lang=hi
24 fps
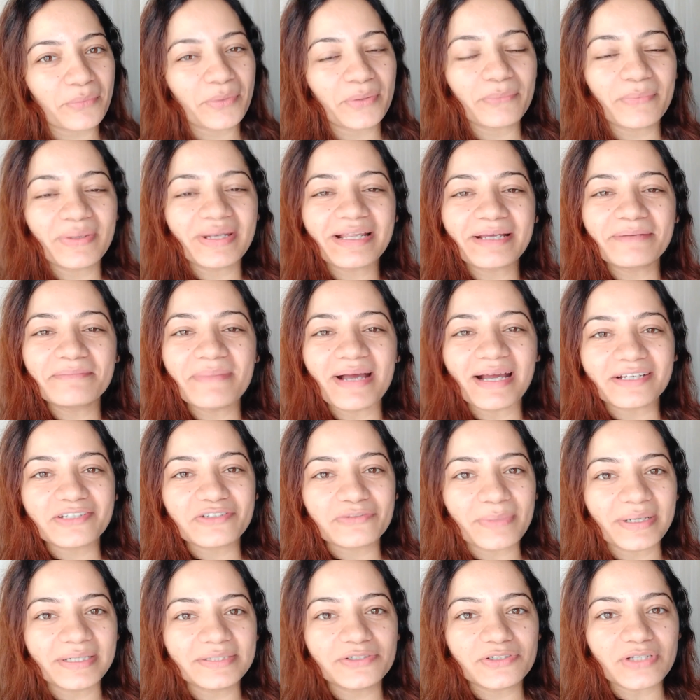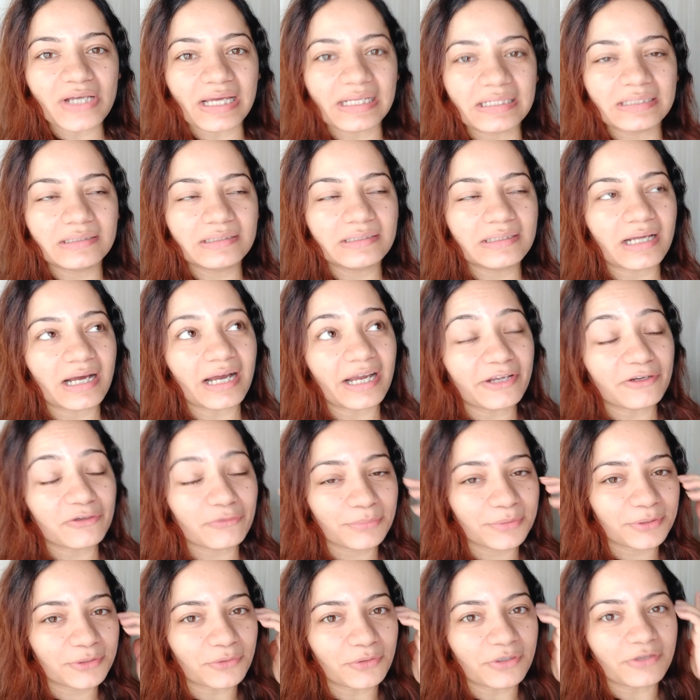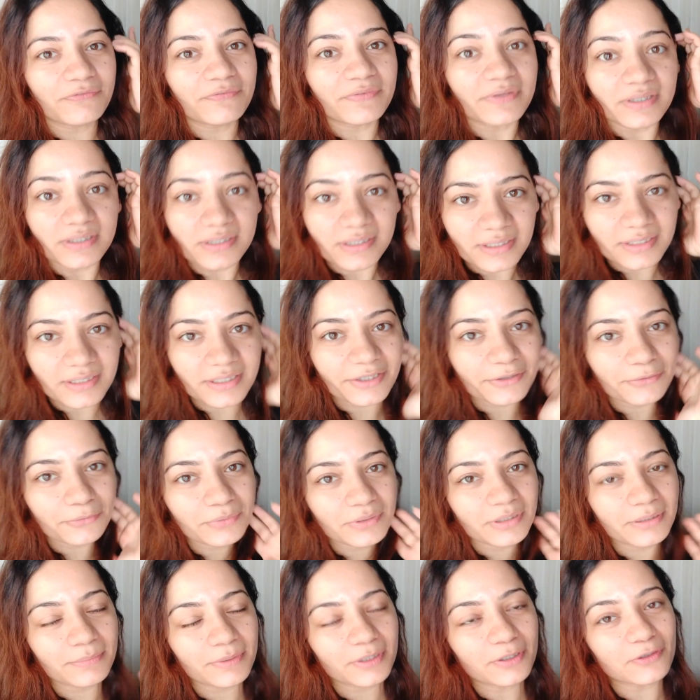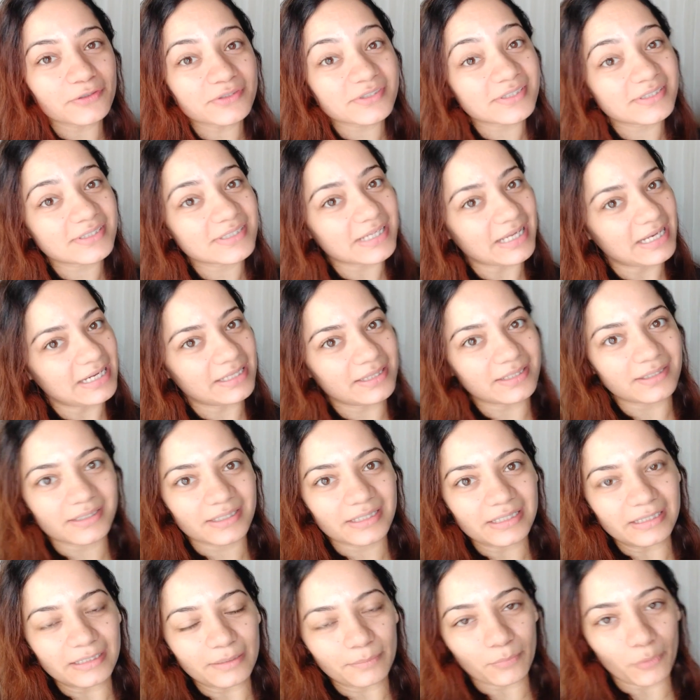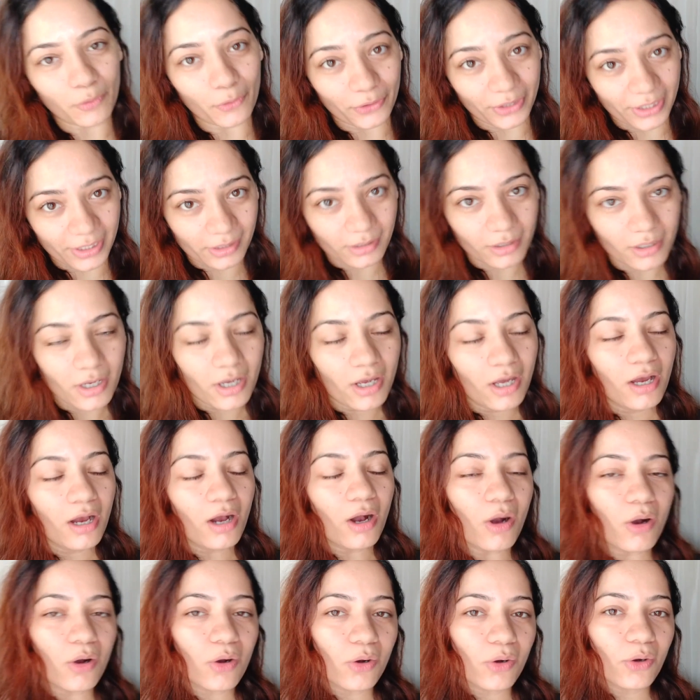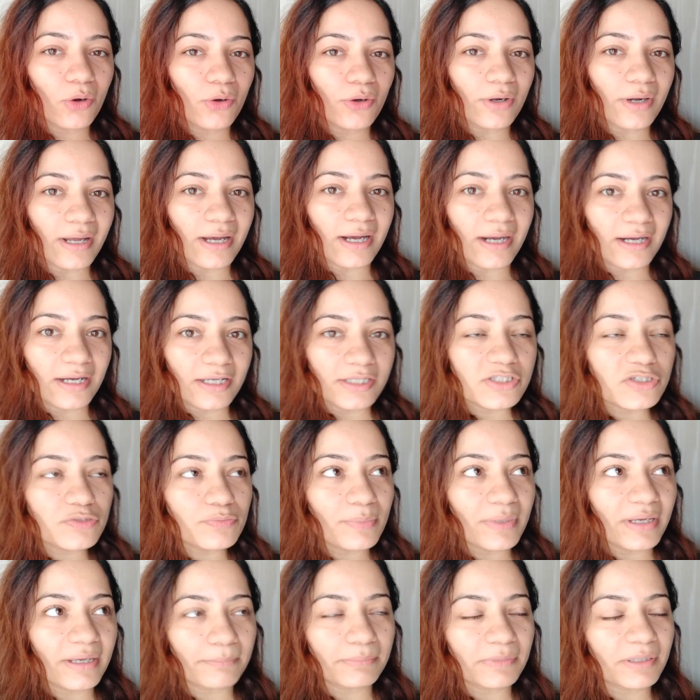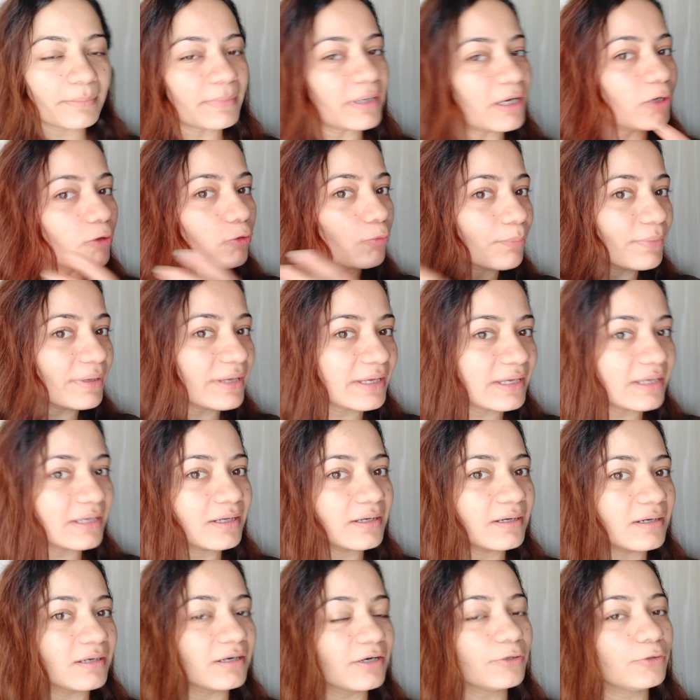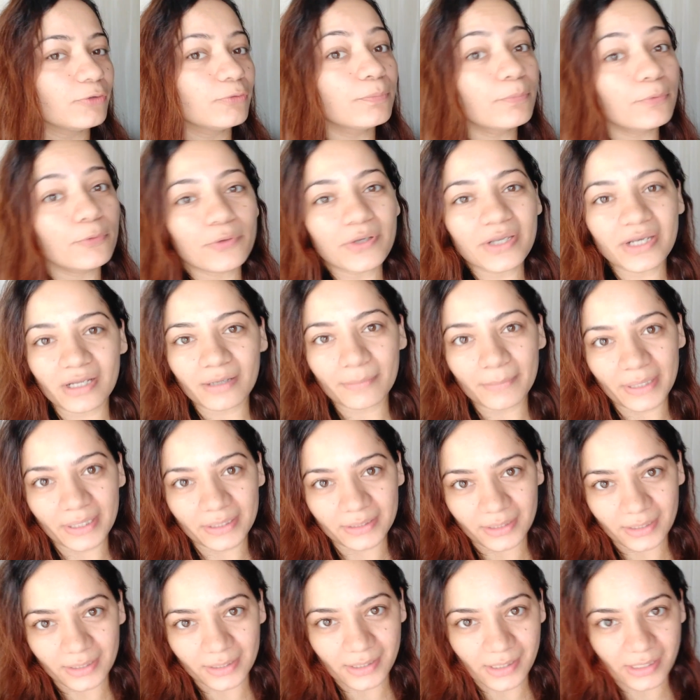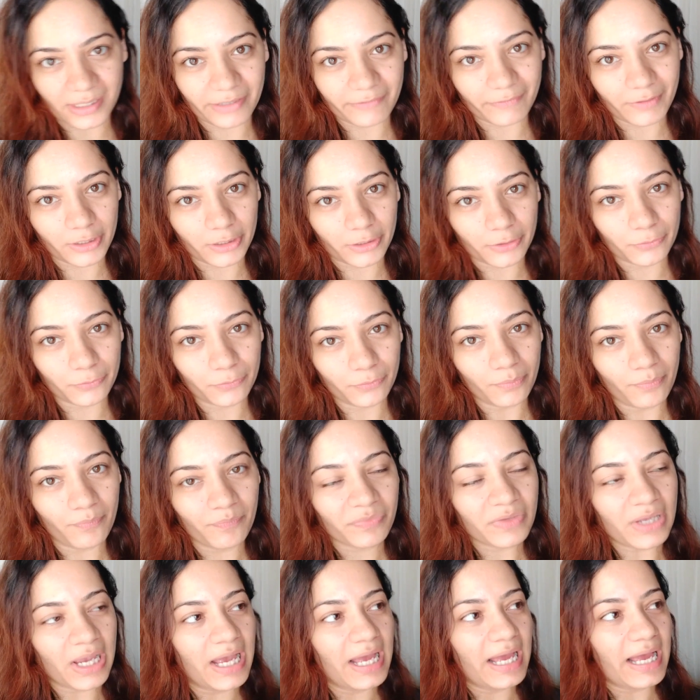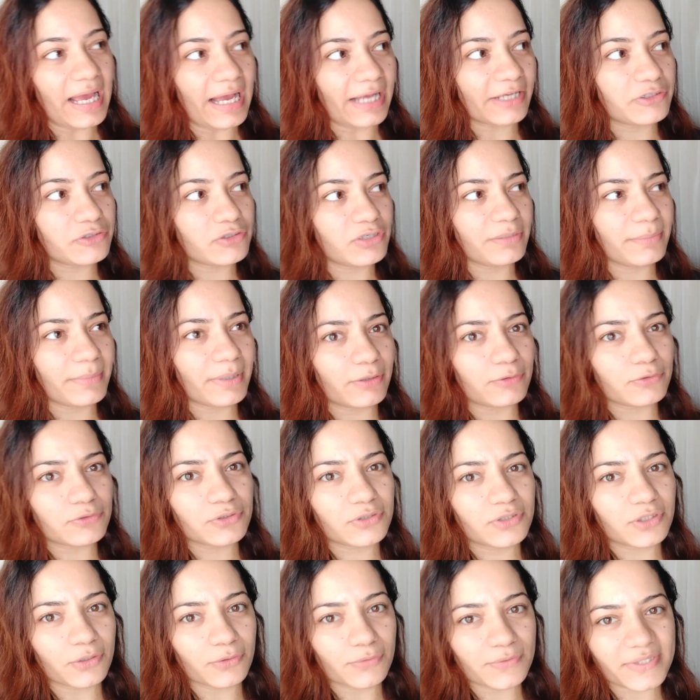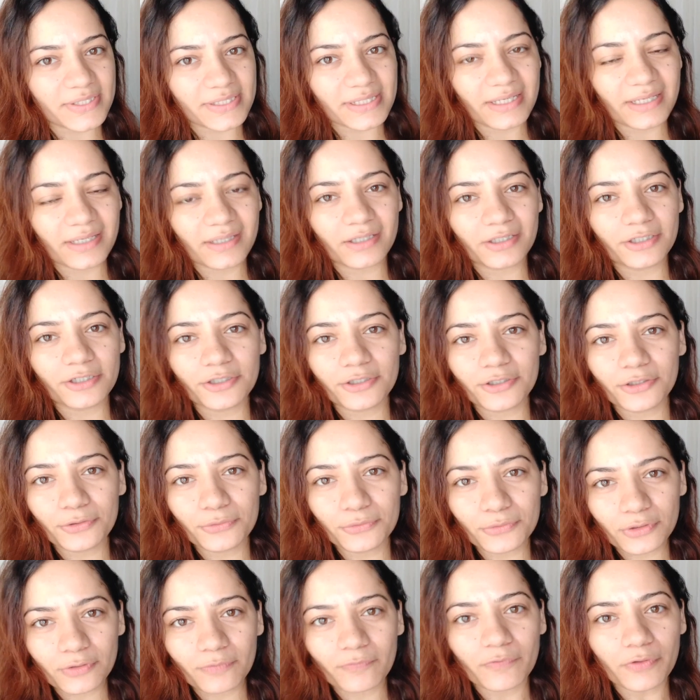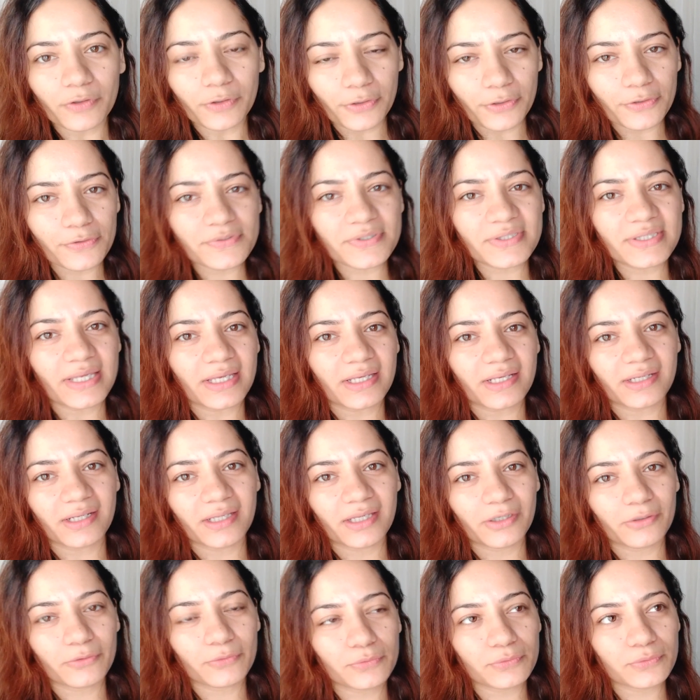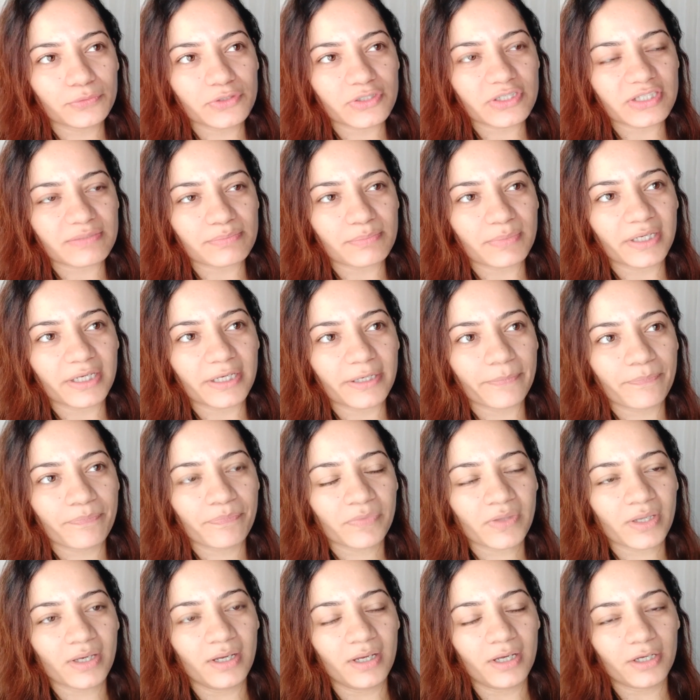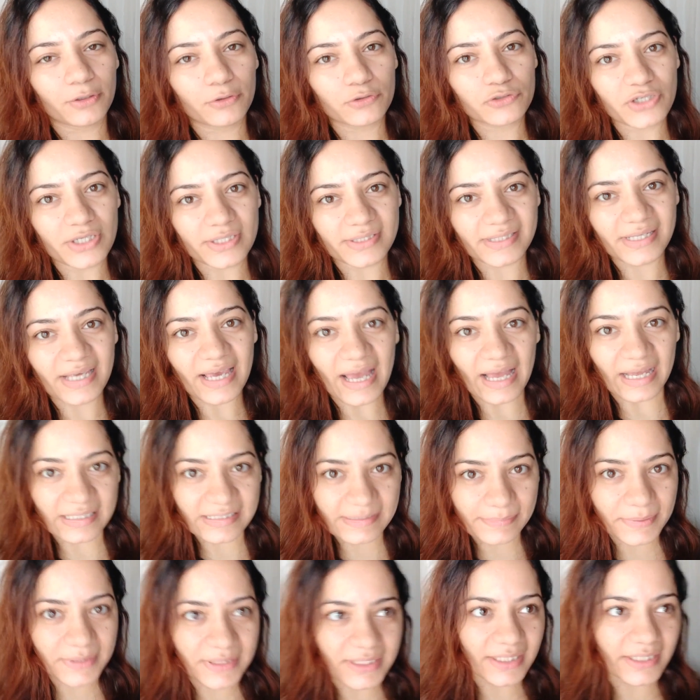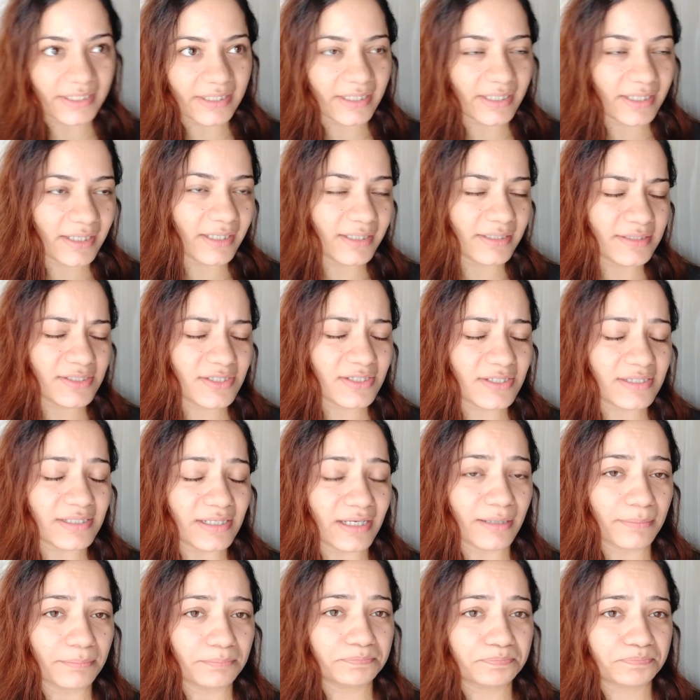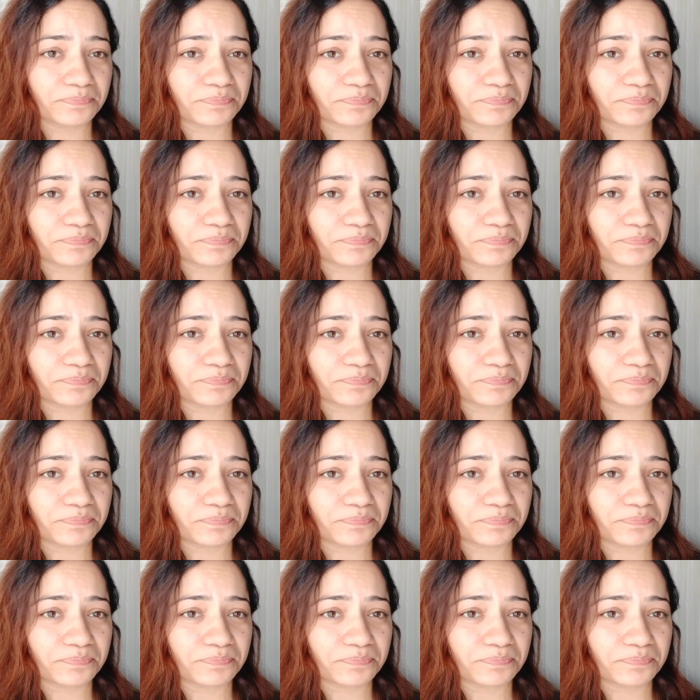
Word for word: एवरीवन वेलकम बैक टू माय चैनल आई नो मैं थोड़ी वियर्ड लग रही होंगी बिकॉज इट्स एट थर्टी इन द मॉर्निंग और आज मैं अपने बालों में नूपुर हिना मेहंदी लगाने वाली हूँ एक्चुअली मैं कुछ दिनों से यूट्यूब वीडियोस देख रही हूँ जिसमें कुछ ऐसे हैक्स बताए हैं जिससे आप